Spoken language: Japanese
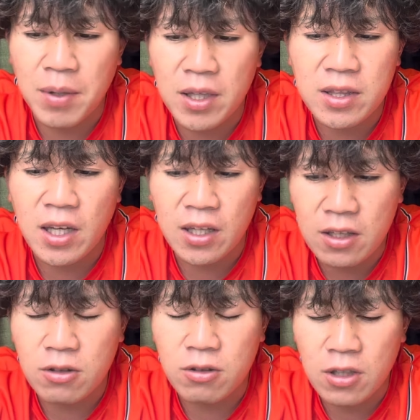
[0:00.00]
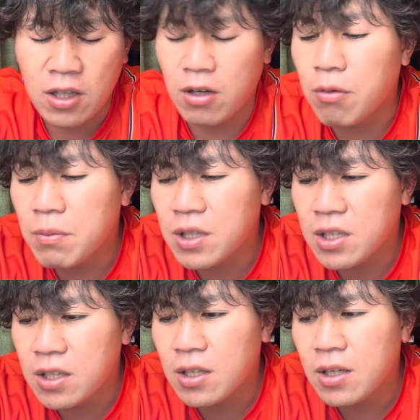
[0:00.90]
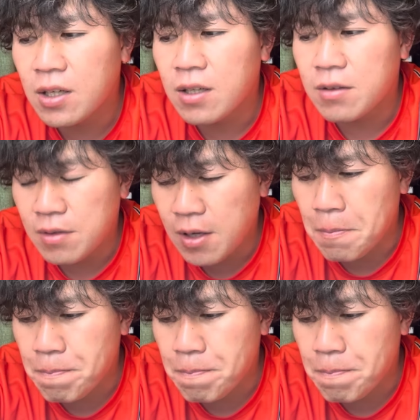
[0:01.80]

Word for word: バッターやなと。だからほんまに、ね、